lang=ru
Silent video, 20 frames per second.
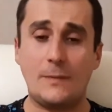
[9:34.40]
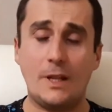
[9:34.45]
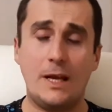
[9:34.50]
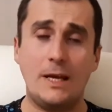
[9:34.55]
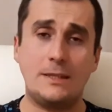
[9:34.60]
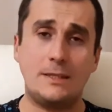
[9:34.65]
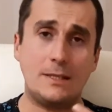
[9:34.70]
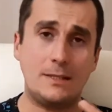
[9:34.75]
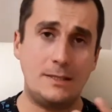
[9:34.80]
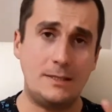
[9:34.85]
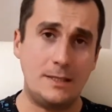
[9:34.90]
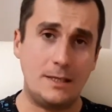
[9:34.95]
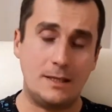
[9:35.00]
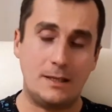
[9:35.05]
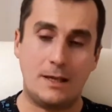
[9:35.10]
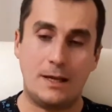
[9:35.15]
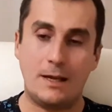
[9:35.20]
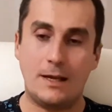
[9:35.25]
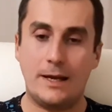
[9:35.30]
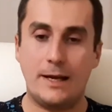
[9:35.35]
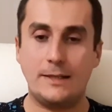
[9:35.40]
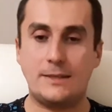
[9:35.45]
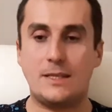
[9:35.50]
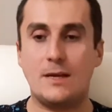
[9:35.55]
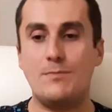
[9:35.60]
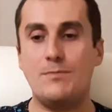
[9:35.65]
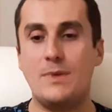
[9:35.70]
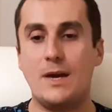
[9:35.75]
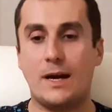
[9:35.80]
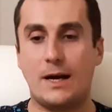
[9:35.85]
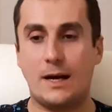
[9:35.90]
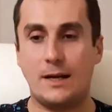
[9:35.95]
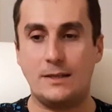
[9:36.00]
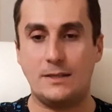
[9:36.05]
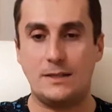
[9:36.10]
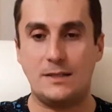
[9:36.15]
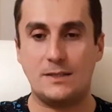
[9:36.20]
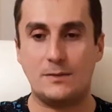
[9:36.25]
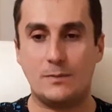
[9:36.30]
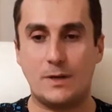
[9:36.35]
это дело, это
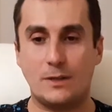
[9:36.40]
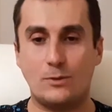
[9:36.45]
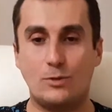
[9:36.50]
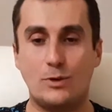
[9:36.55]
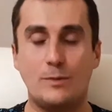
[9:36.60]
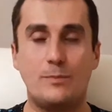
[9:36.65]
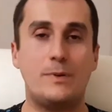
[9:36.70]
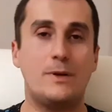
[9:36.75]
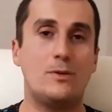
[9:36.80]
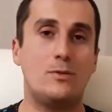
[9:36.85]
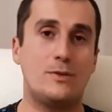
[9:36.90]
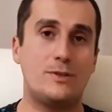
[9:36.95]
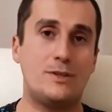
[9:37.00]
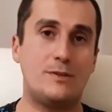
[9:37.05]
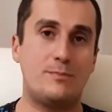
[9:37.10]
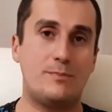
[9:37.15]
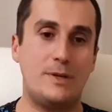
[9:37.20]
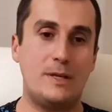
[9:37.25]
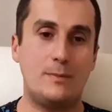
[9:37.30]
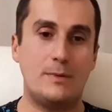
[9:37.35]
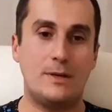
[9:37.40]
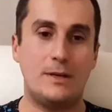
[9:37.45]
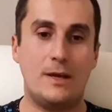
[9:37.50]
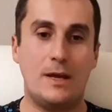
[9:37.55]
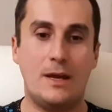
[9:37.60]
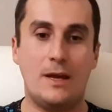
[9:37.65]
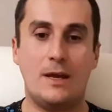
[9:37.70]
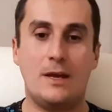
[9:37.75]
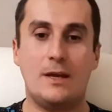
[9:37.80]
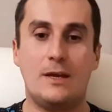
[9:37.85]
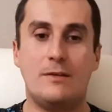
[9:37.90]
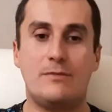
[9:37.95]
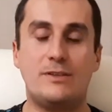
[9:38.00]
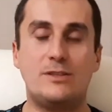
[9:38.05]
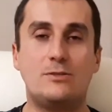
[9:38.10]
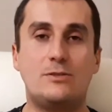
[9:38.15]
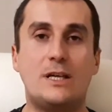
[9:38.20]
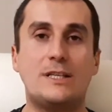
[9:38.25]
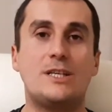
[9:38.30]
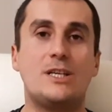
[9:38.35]
механизм, который приносит прибыль в
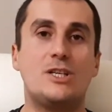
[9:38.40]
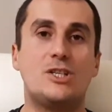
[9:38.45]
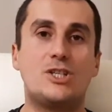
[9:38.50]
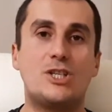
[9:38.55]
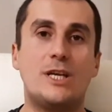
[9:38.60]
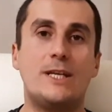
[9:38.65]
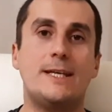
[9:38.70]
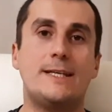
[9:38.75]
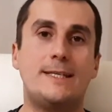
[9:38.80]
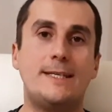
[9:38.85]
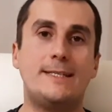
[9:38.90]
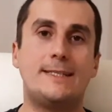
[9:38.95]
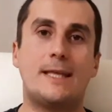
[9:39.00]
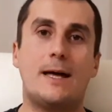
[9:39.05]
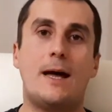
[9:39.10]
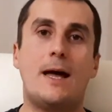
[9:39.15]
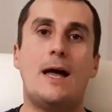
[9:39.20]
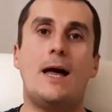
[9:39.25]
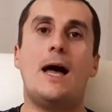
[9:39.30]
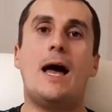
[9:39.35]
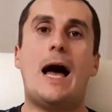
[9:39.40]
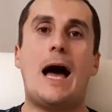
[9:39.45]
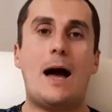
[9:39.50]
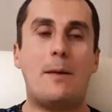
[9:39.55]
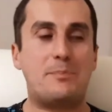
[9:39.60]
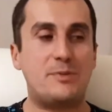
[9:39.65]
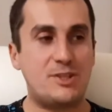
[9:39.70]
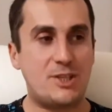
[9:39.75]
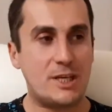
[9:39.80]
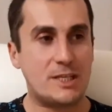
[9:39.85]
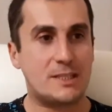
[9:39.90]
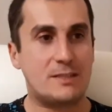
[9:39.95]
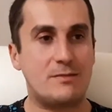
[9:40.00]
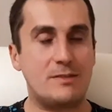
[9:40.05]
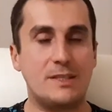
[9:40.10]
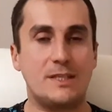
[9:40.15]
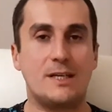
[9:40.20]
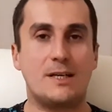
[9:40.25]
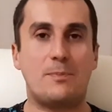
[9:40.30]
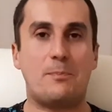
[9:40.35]
результате решения каких-то
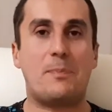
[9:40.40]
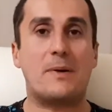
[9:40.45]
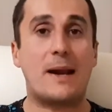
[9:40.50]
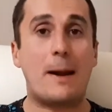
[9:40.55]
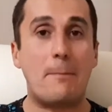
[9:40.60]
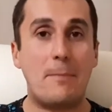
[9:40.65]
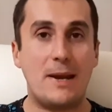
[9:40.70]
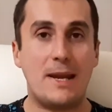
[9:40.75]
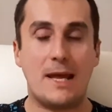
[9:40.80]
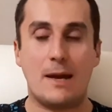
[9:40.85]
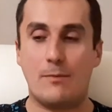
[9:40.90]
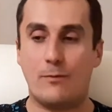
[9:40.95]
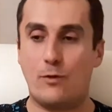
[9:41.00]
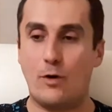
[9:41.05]
общественных проблем.